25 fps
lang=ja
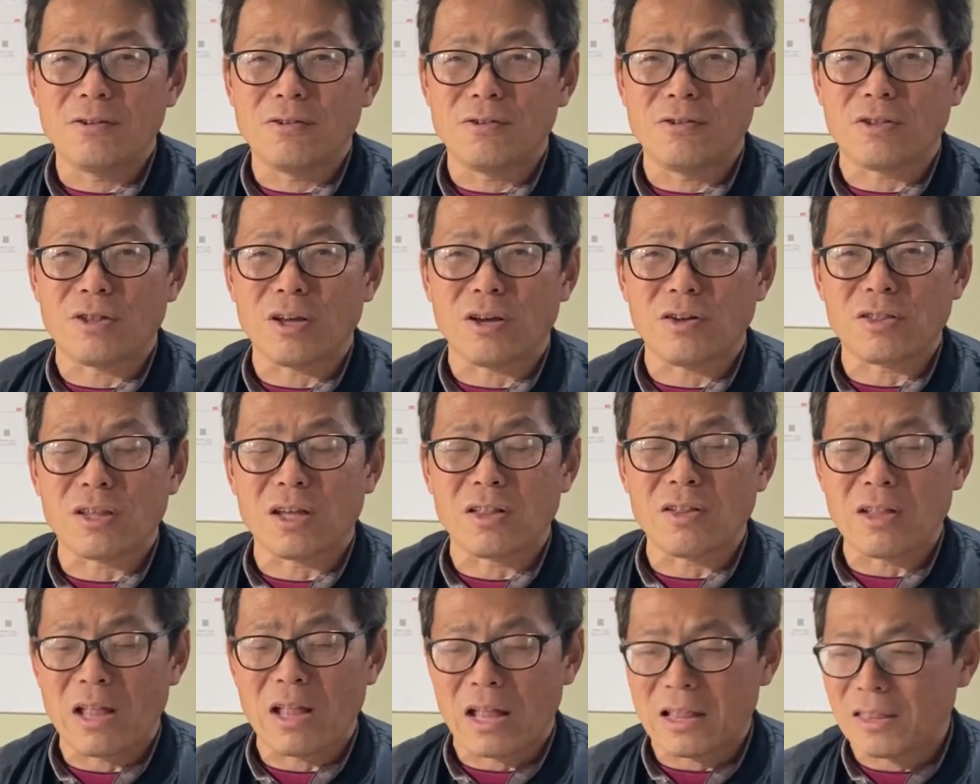びちゃび
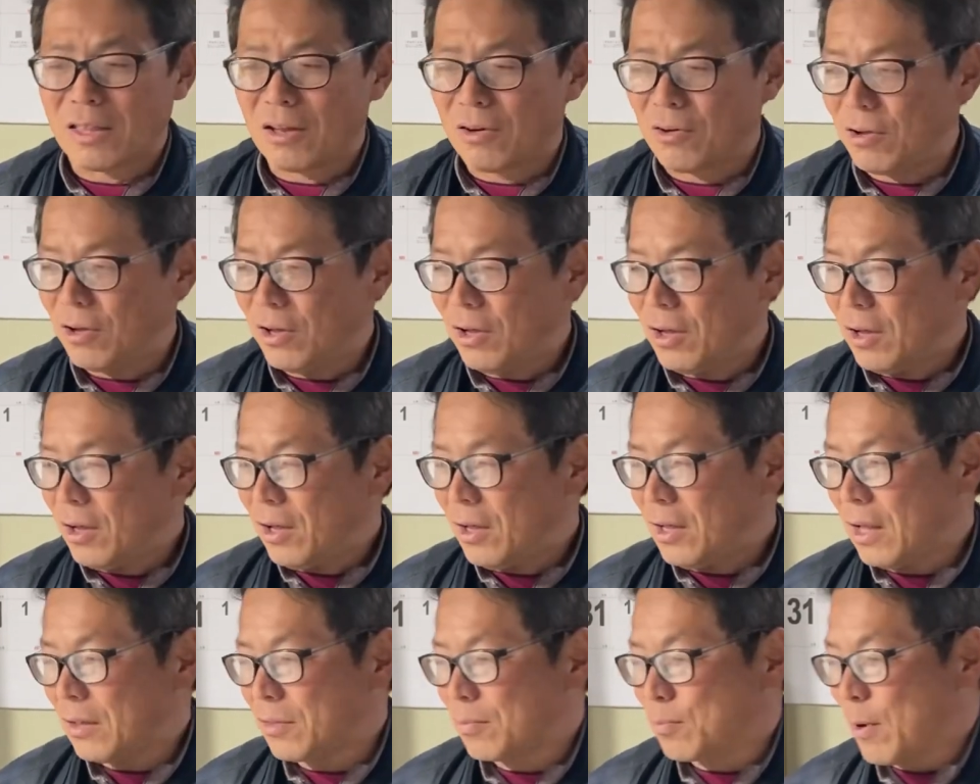ちゃになってる
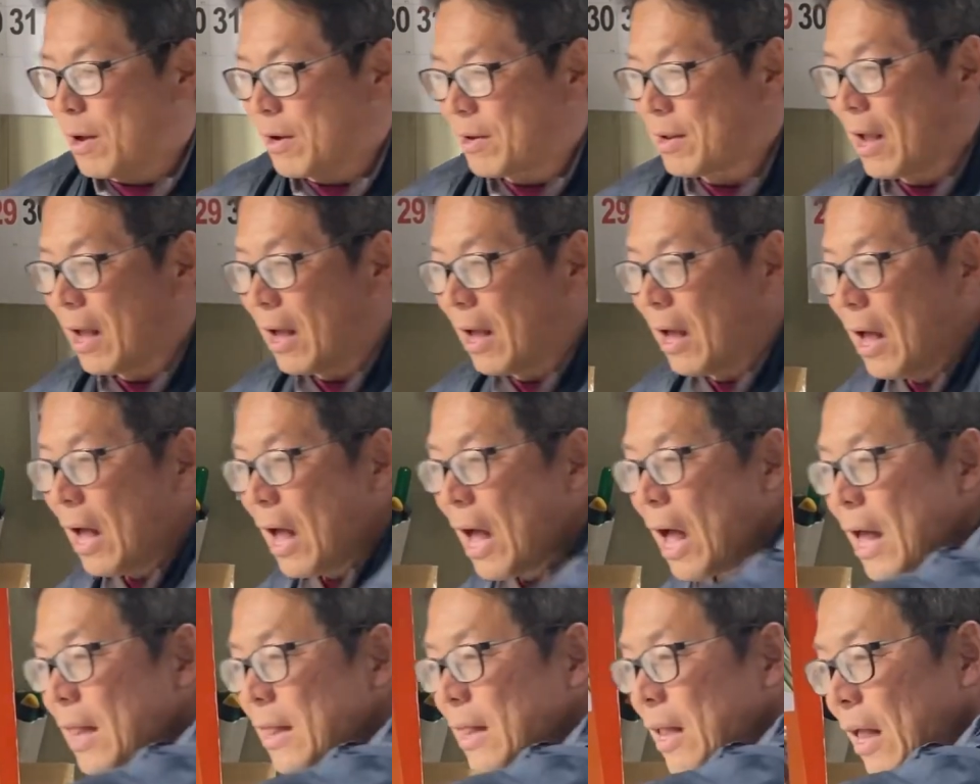やつもあるやん
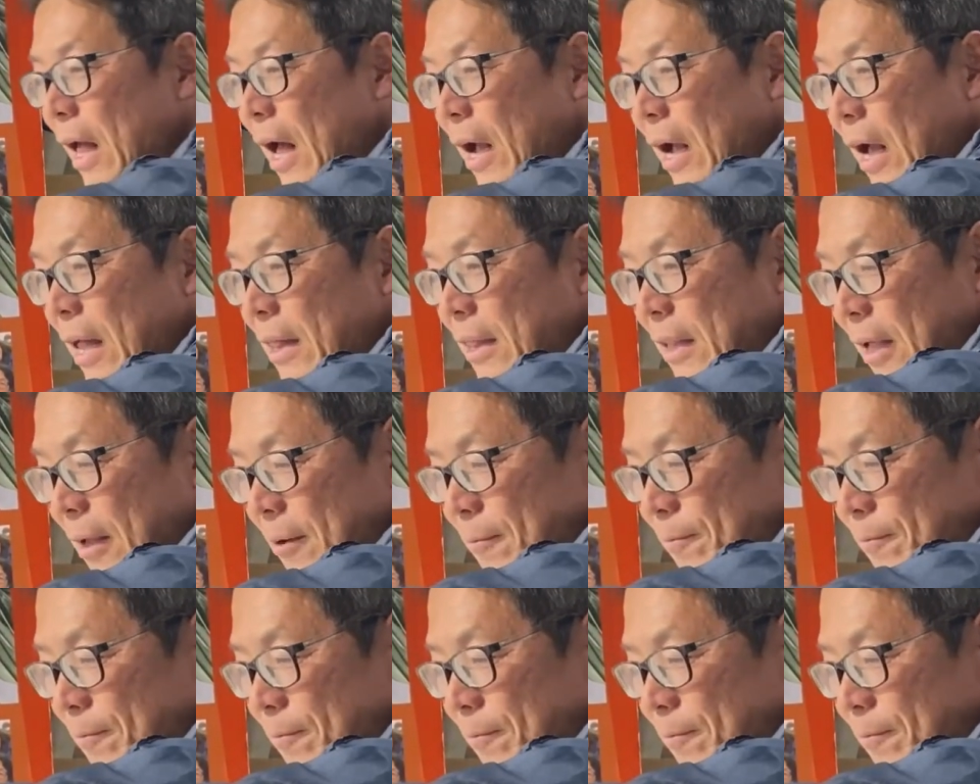あんなんあかんねん